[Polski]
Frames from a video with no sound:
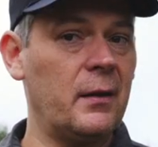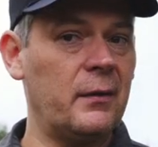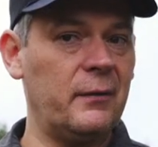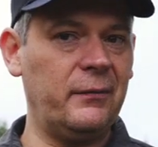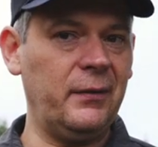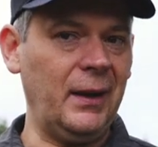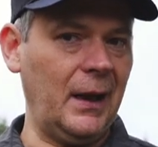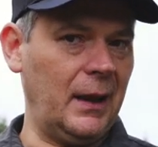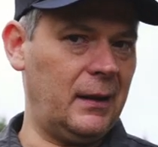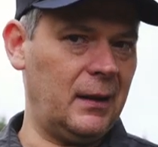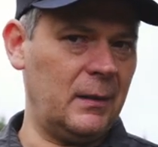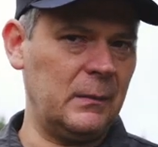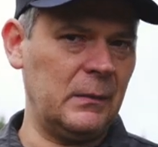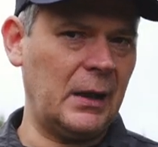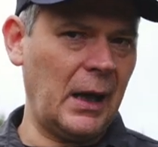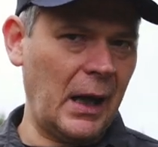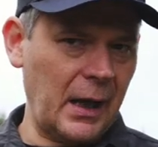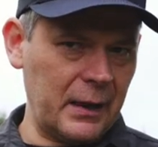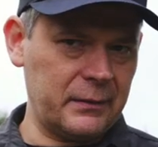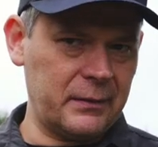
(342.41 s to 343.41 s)
w jednym
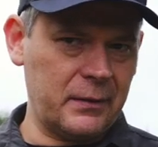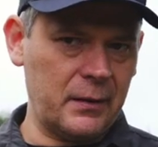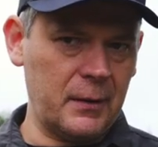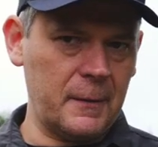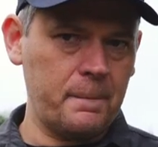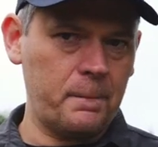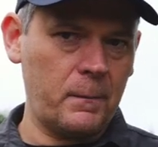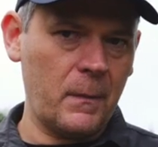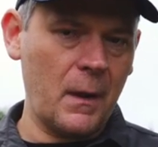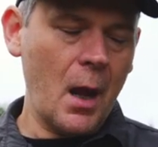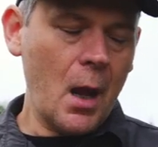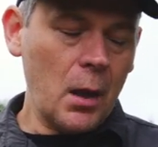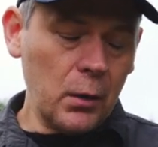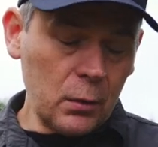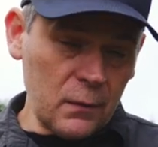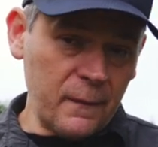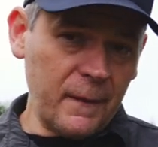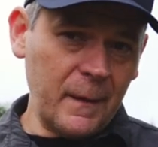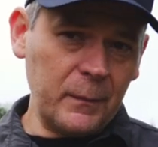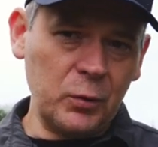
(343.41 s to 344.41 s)
kadrze.
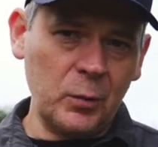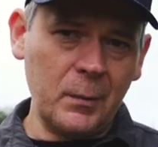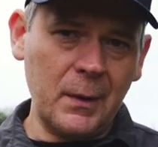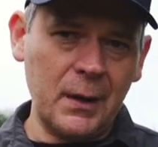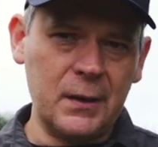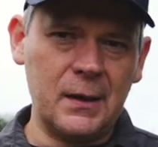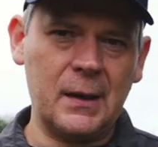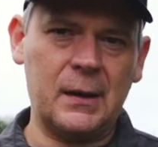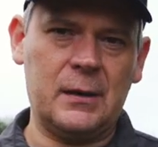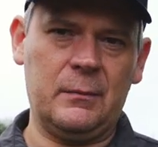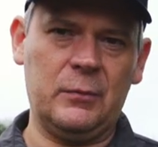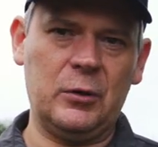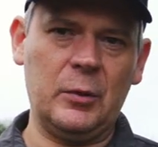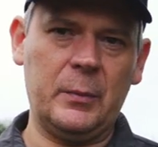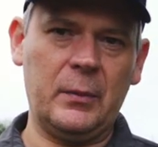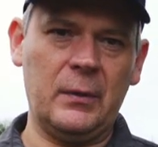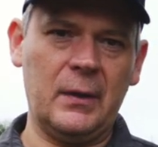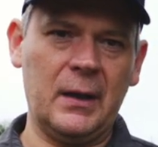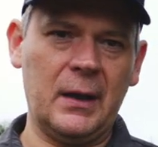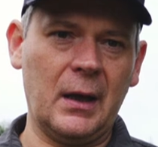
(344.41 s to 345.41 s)
Już Wam tłumaczę, na czym to
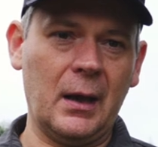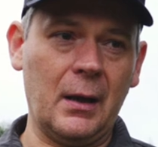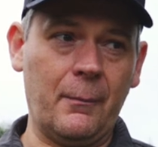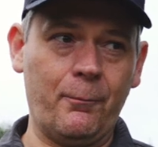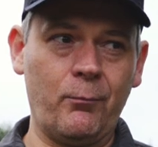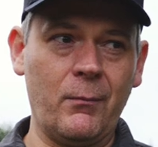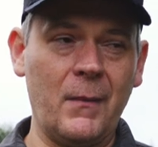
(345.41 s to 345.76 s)
polega.